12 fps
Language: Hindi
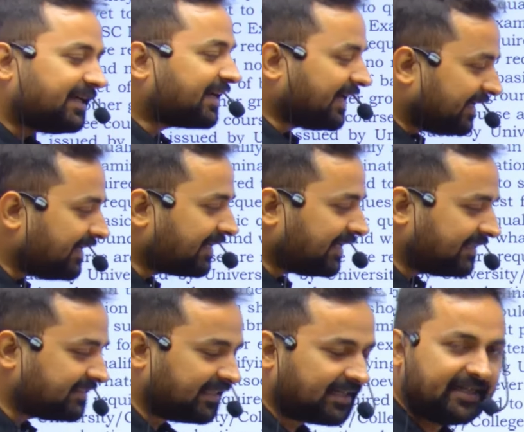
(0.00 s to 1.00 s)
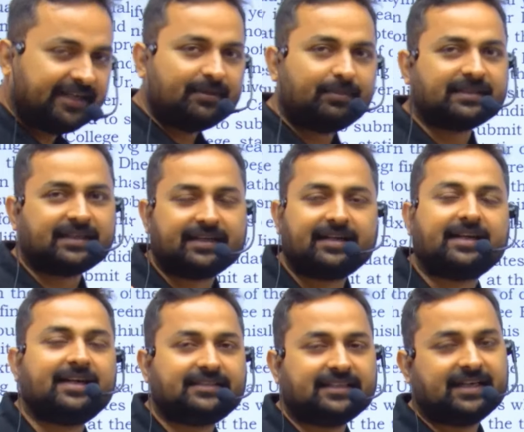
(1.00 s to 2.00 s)
कहना क्या चाह रहा है ये बताना
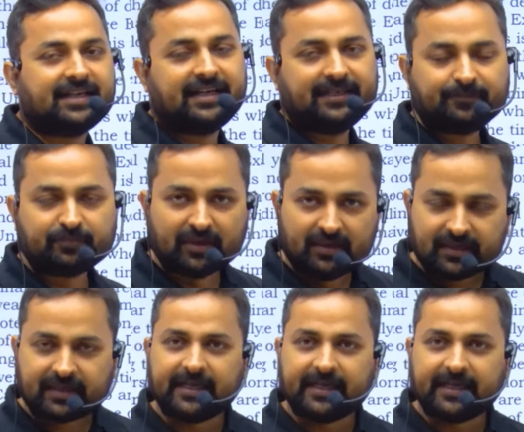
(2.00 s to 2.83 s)
क्या चाह रहा है कई